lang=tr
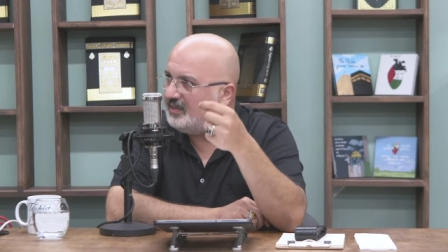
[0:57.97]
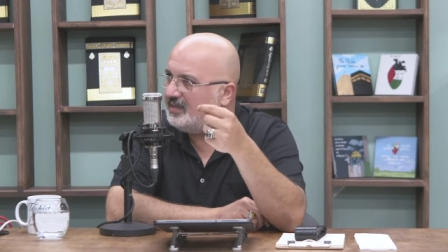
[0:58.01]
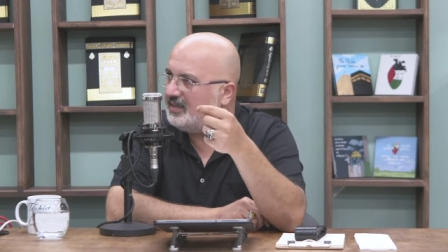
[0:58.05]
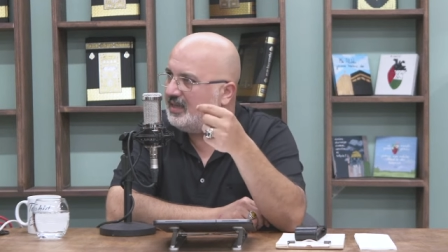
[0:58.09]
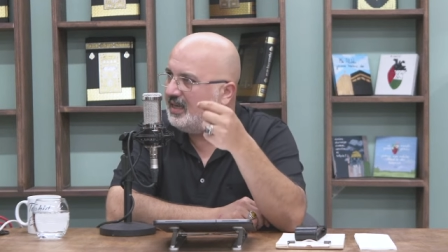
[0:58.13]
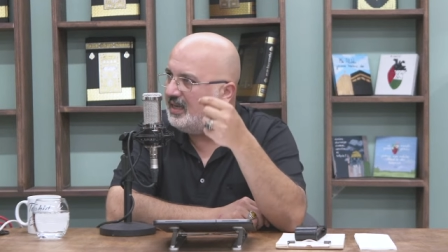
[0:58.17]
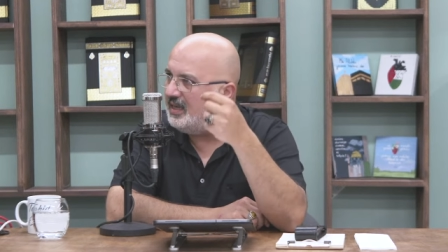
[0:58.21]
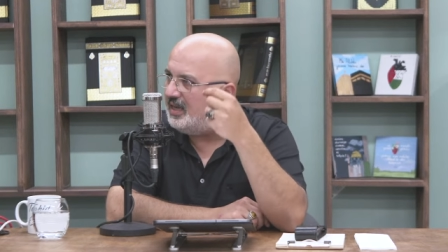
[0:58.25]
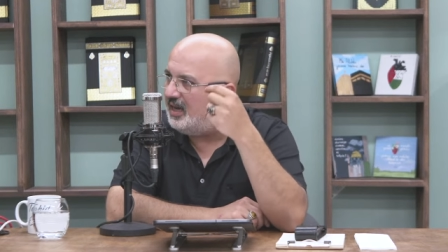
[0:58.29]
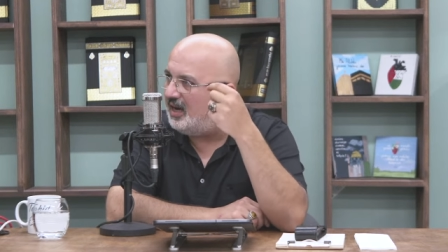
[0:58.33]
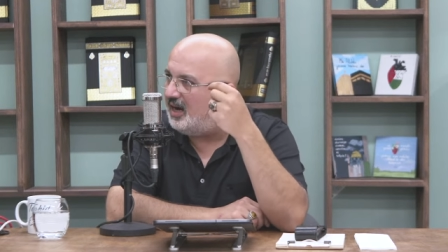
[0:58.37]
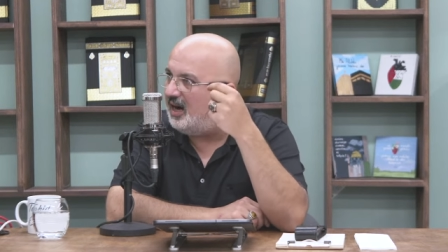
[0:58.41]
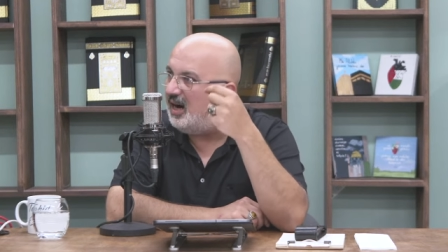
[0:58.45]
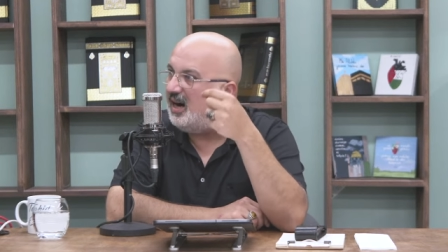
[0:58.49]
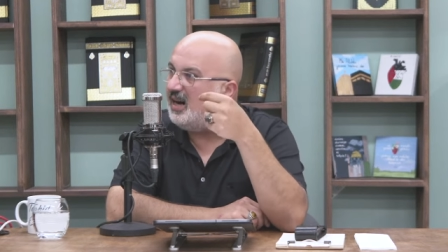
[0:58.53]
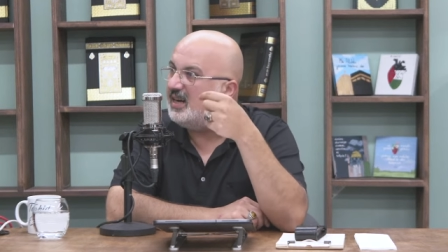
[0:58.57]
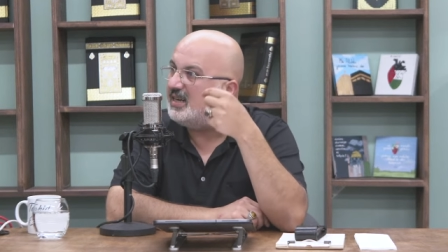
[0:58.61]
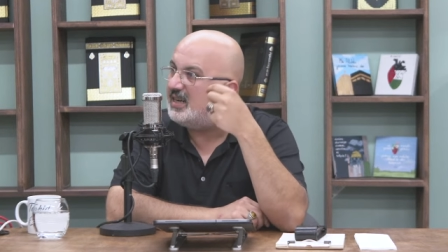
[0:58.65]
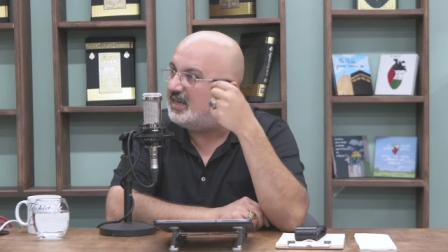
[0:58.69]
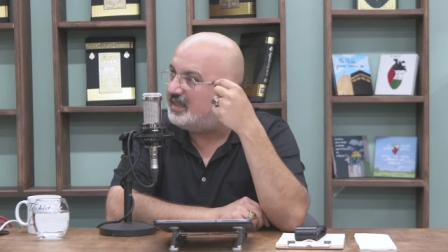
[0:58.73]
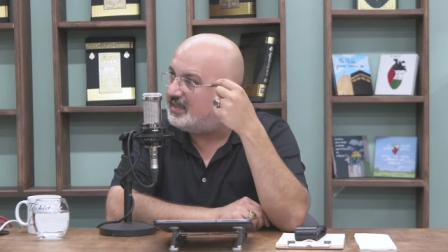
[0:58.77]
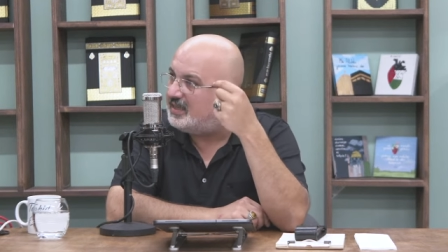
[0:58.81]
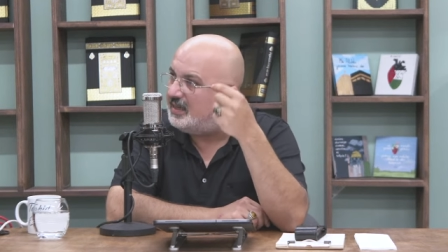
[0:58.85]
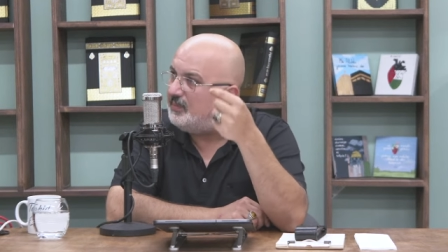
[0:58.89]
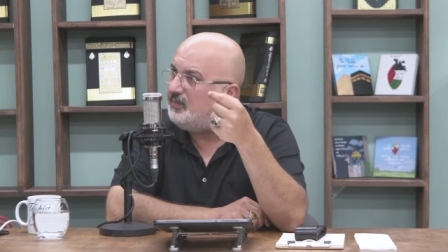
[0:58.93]
Z'ye
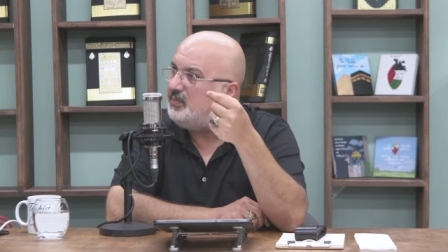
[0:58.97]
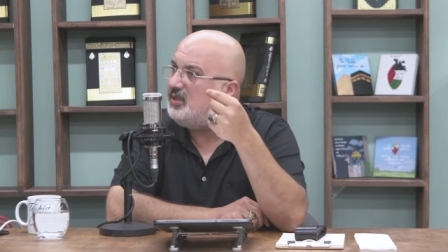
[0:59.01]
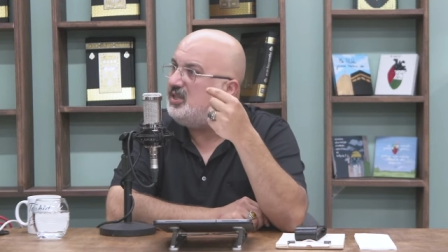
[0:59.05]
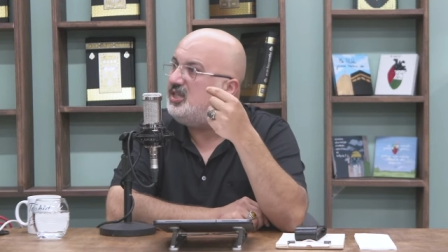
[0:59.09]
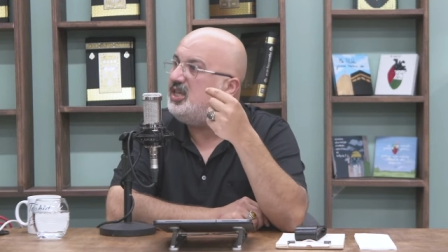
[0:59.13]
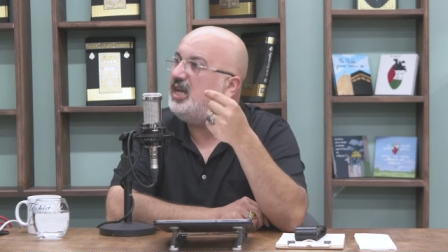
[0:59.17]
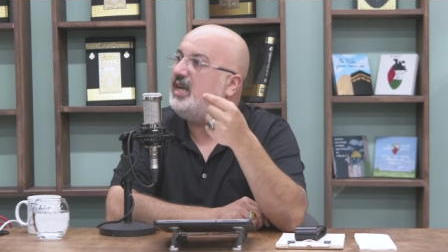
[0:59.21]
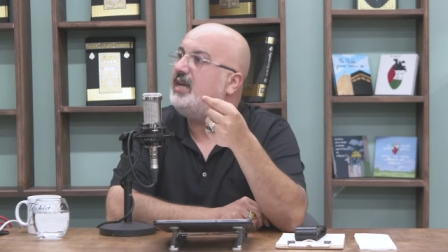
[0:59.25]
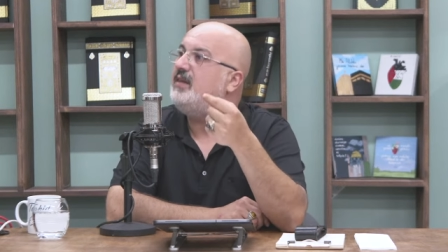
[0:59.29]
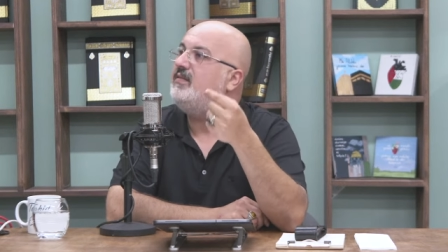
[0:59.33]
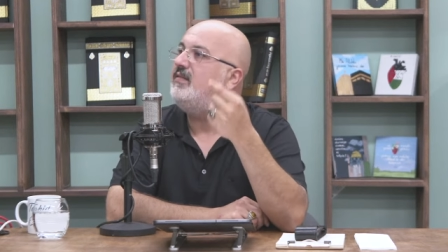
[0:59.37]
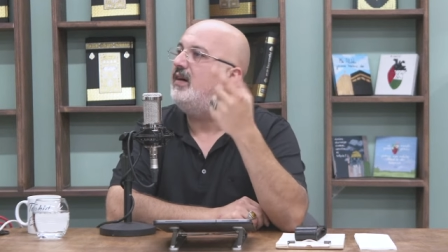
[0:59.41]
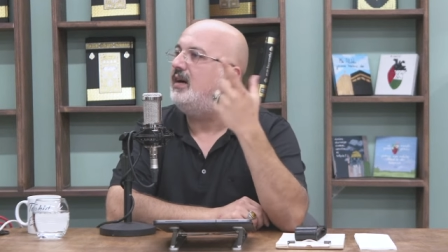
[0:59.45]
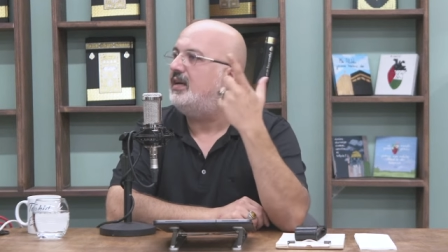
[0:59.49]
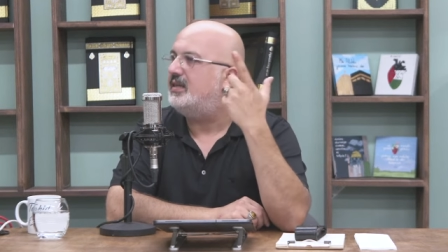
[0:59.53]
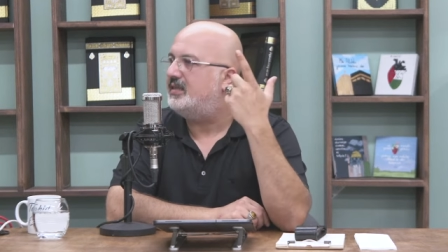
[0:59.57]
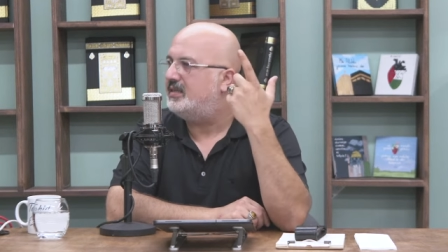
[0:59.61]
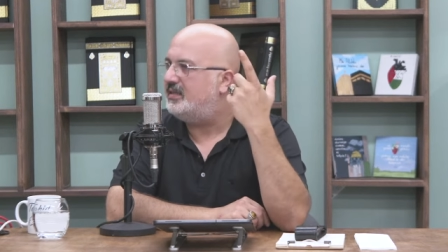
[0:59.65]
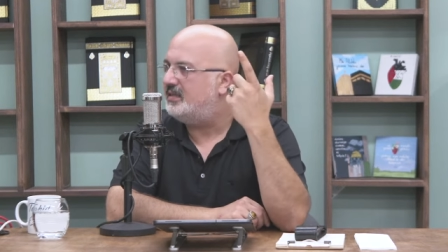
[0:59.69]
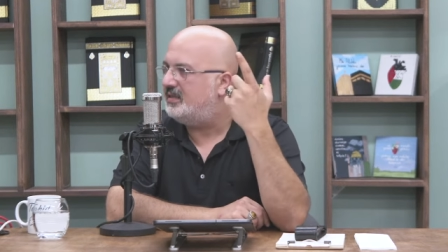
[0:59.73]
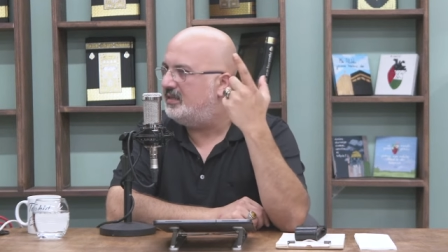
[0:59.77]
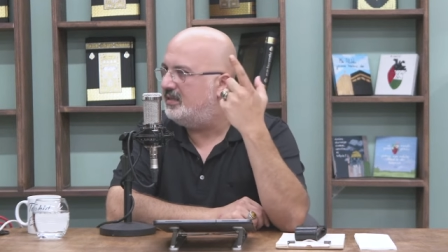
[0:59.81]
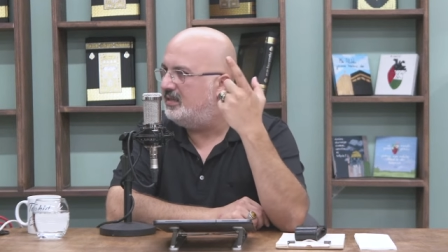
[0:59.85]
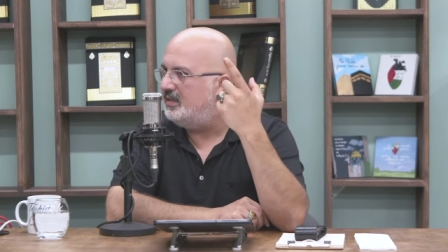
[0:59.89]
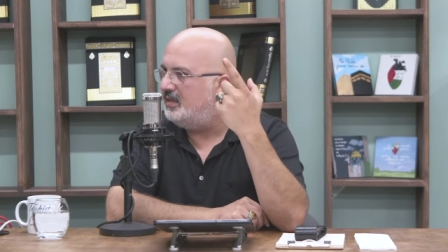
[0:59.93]
arada bir şey
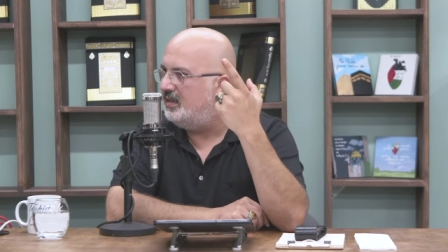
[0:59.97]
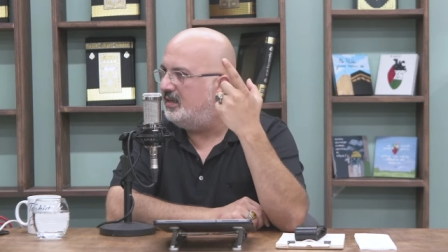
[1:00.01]
var.